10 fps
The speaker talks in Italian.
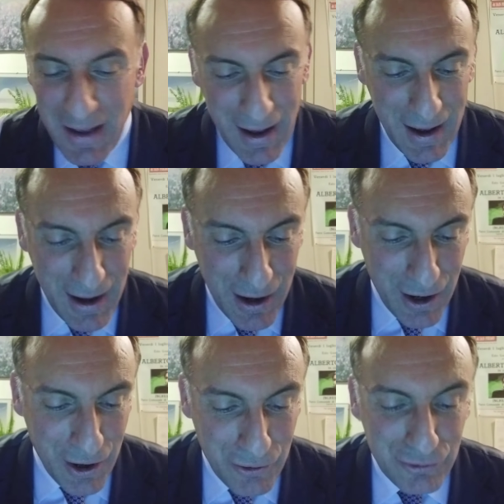
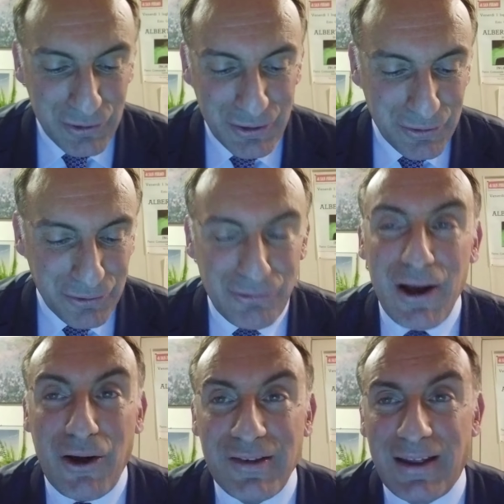eh, un,
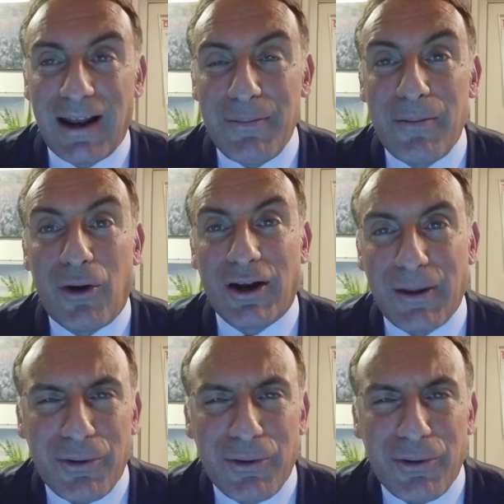qualcosa nella memoria,